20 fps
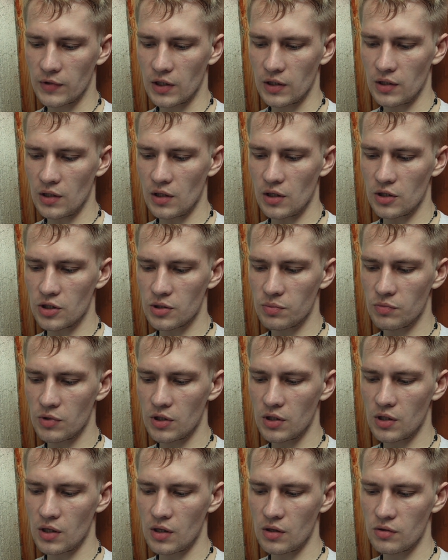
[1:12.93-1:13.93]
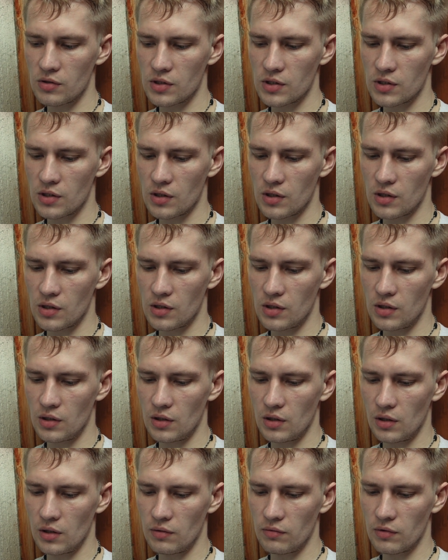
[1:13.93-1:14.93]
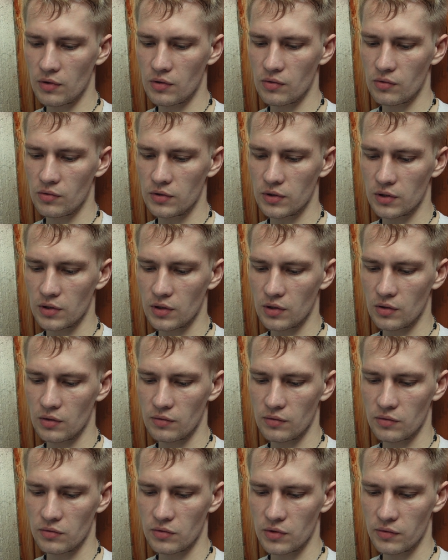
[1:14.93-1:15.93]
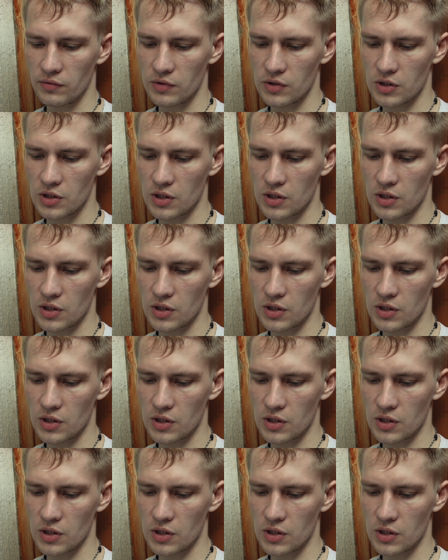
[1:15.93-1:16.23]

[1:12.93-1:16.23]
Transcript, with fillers: Они лишь меняются или выходят на новый уровень.